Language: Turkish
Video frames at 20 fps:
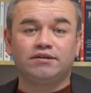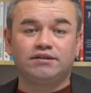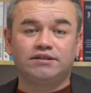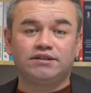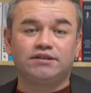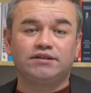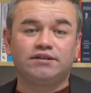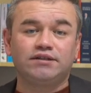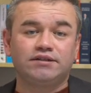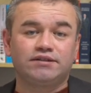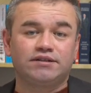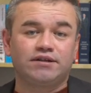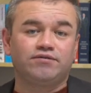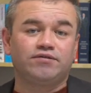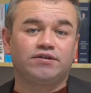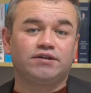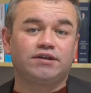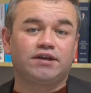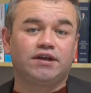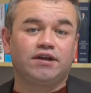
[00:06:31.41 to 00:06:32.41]
ciddi
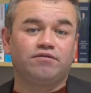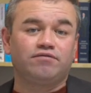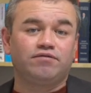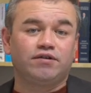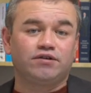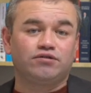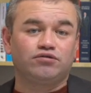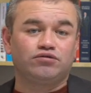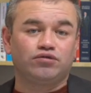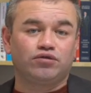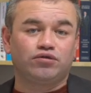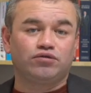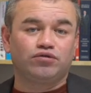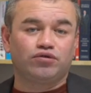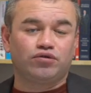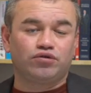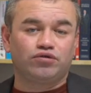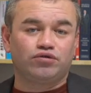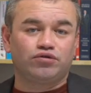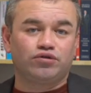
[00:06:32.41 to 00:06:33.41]
seviyede enfeksiyon
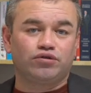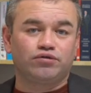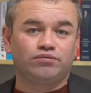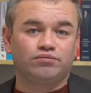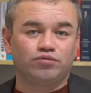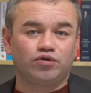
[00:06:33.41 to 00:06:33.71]
görülüyor.